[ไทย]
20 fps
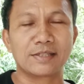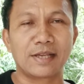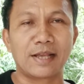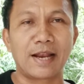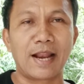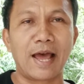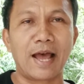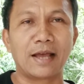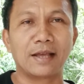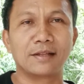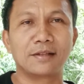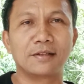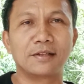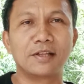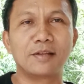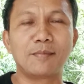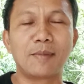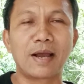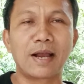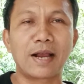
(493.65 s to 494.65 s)
สระ
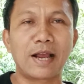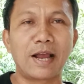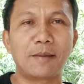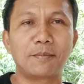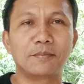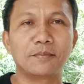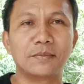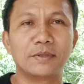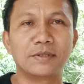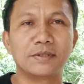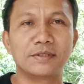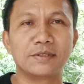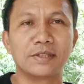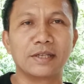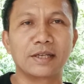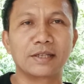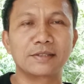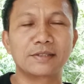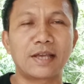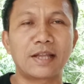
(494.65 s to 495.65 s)
ที่บังคับเป็น
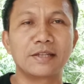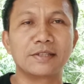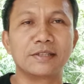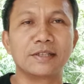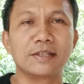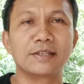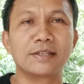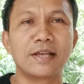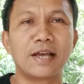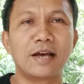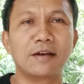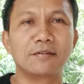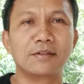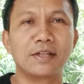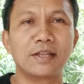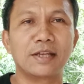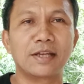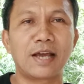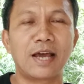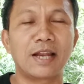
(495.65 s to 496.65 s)
เสียงสั้นเสียงยาว
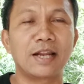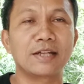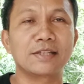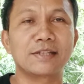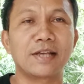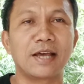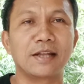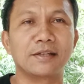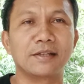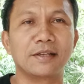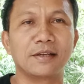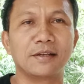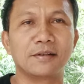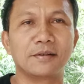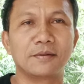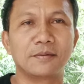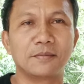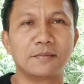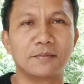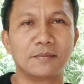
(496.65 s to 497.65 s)
ทีฆาลักษณะเนี่ย
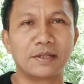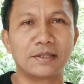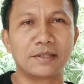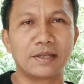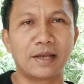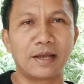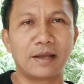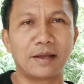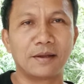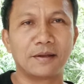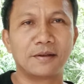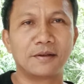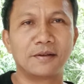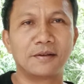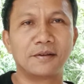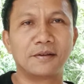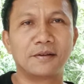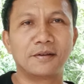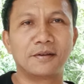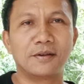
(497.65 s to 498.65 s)
มันจะ
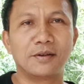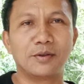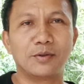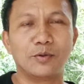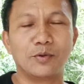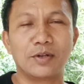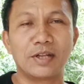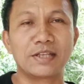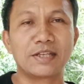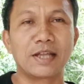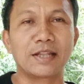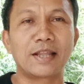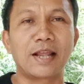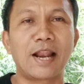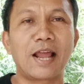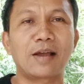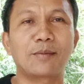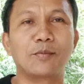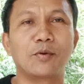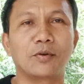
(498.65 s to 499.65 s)
อยู่ในแันท
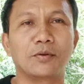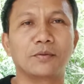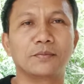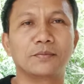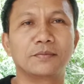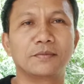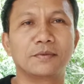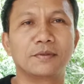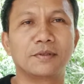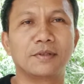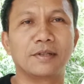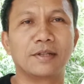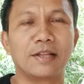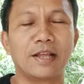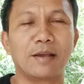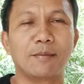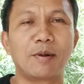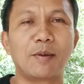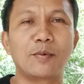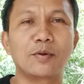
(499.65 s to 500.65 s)
ลักหมด
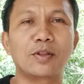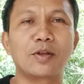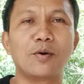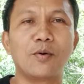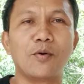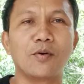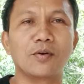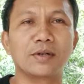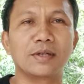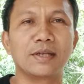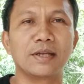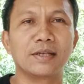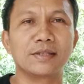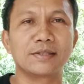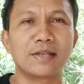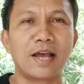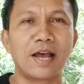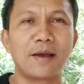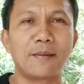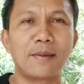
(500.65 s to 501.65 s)
แต่พระพุทธองค์เนี่ย
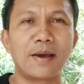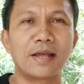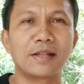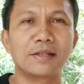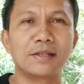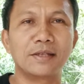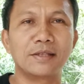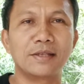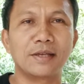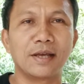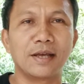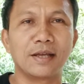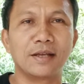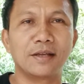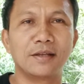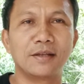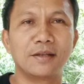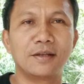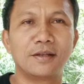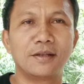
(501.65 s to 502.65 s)
สามารถที่จะ
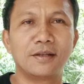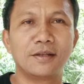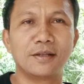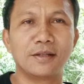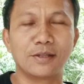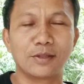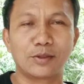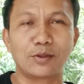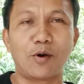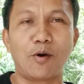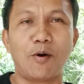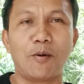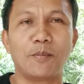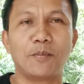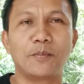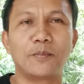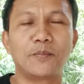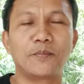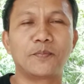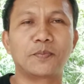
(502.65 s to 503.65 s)
ตอบ
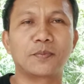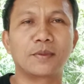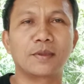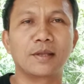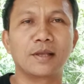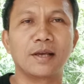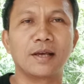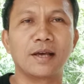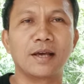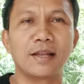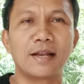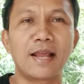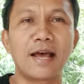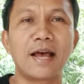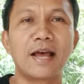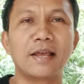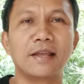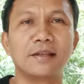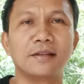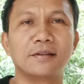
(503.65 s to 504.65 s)
อ
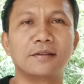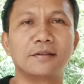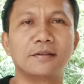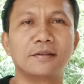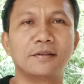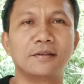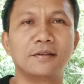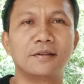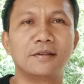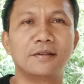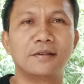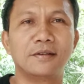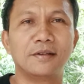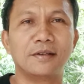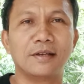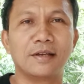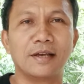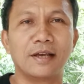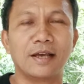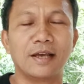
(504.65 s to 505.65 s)
ได้
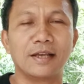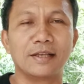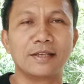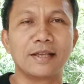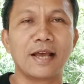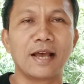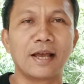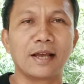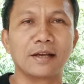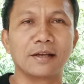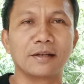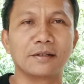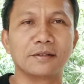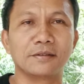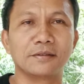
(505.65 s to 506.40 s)
อย่าง